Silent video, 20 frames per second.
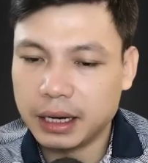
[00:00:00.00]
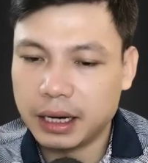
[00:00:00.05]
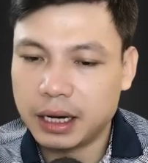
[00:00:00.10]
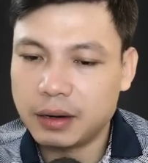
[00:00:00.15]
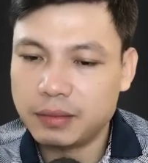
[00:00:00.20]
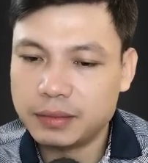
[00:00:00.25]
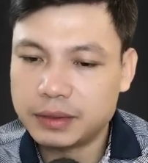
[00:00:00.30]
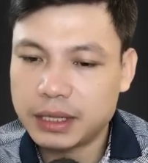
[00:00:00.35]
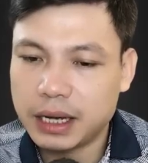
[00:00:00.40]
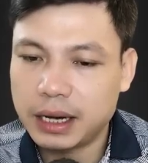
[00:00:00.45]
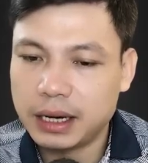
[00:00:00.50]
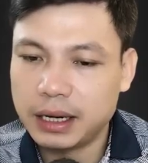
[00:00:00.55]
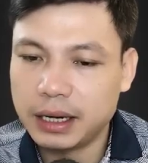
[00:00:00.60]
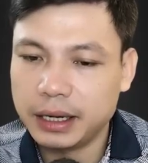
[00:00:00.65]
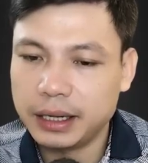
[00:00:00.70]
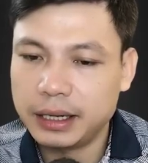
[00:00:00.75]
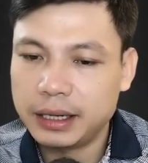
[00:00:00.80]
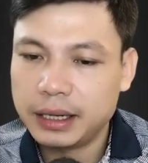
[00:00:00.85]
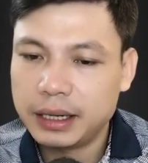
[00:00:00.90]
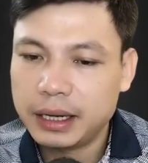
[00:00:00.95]
trăm mét nữa,
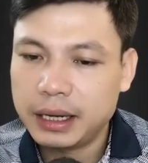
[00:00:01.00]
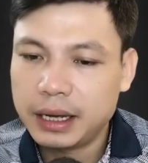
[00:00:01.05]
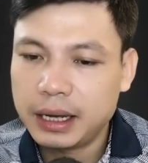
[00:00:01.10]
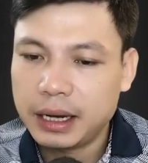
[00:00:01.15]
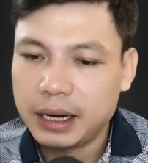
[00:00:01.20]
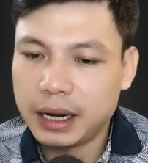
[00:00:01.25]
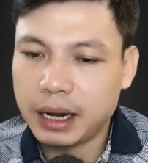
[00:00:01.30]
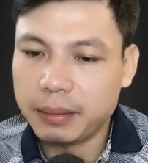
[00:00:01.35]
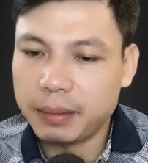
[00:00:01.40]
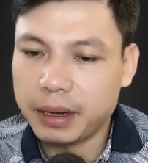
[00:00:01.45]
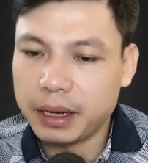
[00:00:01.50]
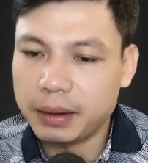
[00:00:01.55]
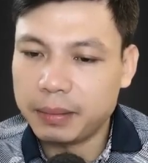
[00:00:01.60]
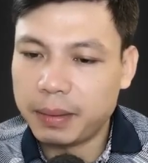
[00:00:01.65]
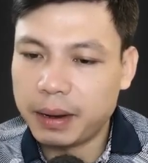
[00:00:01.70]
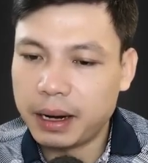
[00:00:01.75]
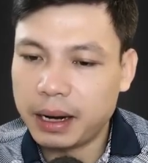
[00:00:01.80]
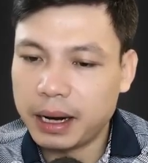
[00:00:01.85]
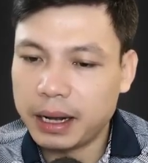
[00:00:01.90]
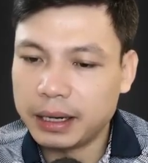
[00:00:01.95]
ba người liền đến
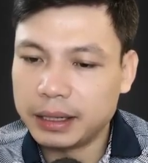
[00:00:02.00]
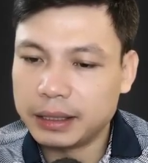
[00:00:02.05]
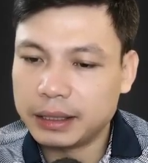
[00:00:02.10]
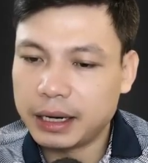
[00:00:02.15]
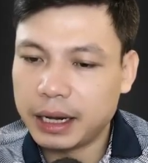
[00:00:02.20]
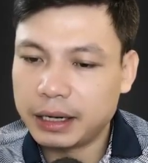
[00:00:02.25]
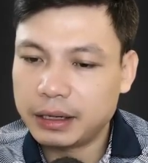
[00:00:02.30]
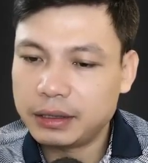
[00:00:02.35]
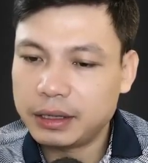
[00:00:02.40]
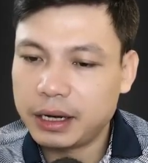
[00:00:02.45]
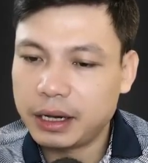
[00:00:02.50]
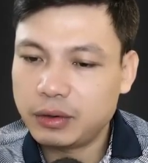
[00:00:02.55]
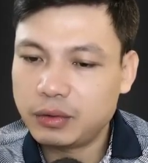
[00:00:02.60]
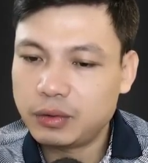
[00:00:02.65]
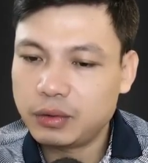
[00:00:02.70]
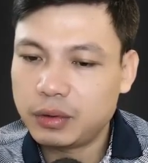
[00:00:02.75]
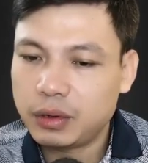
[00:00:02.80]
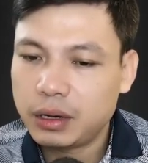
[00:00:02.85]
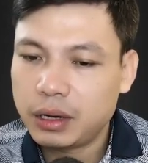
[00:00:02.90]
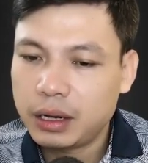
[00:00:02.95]
một ngôi làng nhỏ.